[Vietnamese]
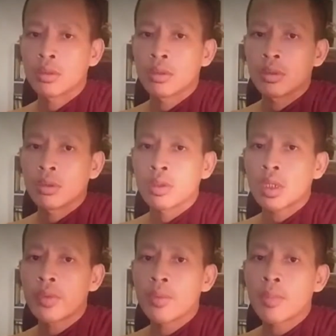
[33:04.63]
đối
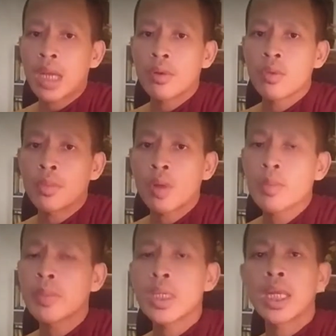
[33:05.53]
với bàn đôi nó mình
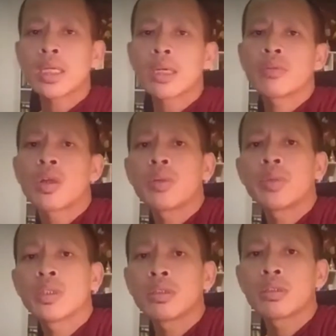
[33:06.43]
miền đấy cái khỏi về
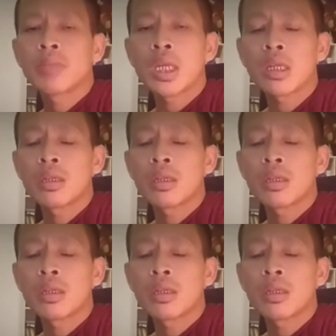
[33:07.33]
dương mày nói